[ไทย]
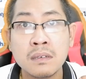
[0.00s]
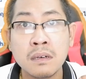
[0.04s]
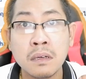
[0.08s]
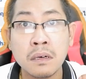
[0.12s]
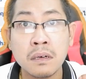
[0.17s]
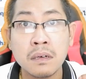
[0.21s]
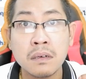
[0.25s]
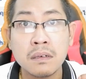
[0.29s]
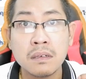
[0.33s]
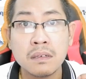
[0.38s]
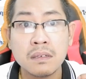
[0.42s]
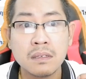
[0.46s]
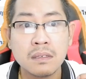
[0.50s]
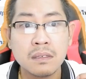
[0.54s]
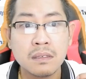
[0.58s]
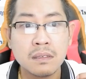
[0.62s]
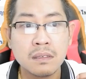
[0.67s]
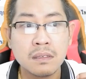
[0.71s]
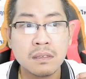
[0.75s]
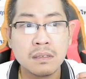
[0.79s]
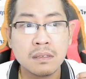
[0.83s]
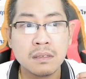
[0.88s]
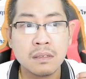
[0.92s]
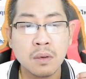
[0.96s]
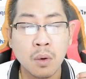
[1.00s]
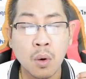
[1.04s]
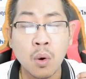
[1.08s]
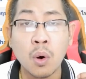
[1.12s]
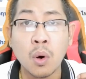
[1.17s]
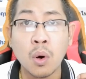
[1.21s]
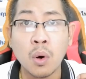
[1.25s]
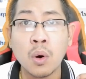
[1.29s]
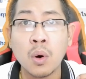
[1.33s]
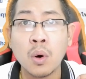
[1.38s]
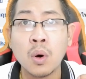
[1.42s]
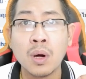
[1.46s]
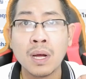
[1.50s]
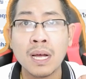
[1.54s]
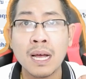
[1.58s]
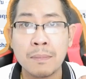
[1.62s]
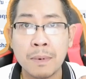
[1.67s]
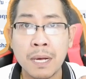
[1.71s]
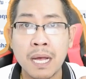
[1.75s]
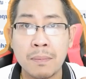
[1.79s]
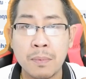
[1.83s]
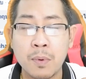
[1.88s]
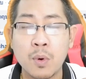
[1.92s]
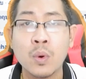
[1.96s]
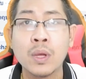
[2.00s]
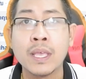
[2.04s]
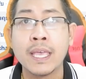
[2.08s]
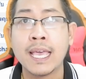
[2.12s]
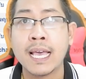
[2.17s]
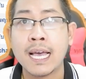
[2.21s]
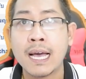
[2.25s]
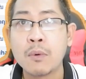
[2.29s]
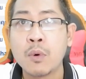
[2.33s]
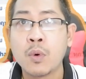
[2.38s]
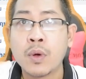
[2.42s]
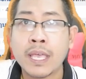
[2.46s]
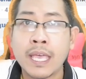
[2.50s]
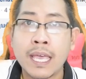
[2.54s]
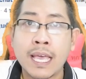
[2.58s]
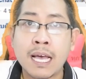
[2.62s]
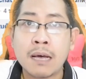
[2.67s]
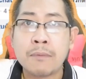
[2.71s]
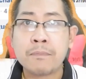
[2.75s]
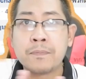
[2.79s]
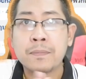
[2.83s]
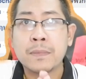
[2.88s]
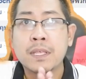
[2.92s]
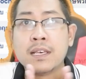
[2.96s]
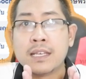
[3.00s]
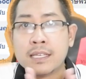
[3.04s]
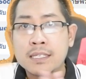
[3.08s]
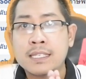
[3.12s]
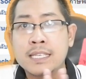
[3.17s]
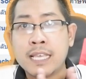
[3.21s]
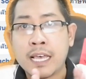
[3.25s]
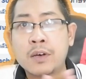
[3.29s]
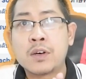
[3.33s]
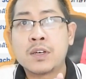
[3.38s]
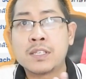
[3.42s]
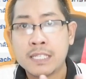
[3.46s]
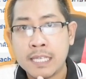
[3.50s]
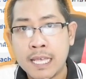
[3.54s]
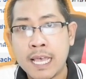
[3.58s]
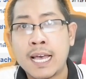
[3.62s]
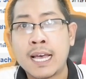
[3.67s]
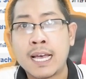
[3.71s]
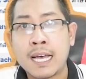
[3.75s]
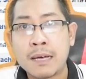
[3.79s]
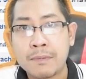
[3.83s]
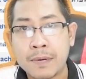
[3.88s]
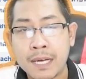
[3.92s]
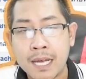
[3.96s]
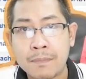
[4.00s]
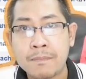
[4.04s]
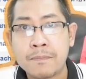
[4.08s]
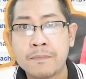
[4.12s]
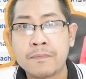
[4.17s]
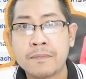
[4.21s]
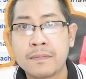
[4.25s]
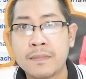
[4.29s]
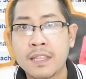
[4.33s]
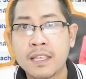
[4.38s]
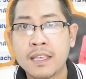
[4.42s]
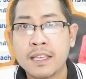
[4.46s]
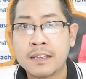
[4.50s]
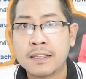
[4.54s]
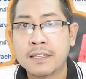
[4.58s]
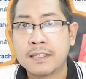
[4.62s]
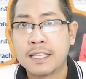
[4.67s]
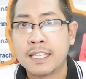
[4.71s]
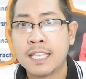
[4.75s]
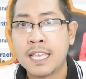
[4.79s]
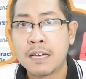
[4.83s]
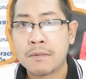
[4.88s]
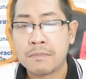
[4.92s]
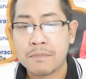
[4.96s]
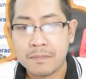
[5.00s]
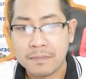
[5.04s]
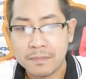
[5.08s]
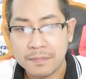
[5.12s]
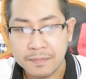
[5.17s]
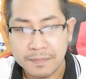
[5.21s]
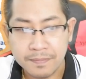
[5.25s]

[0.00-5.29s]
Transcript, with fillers: เหรออ๋อครับครับโอเคครับโอเคครับ เสียก็เสียครับครับ เยี่ยม